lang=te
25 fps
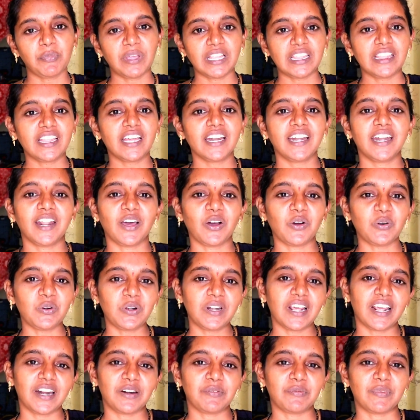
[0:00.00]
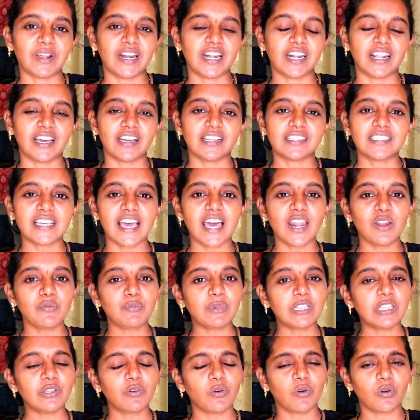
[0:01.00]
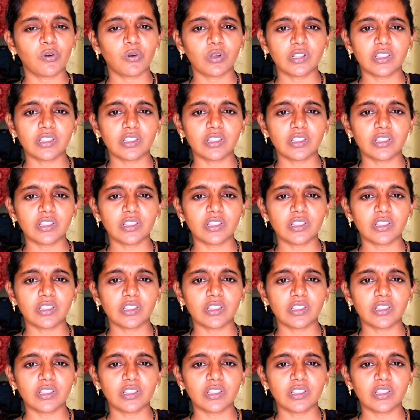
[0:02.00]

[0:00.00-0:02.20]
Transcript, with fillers: పెద్ద డౌట్ అనమాట చాలామంది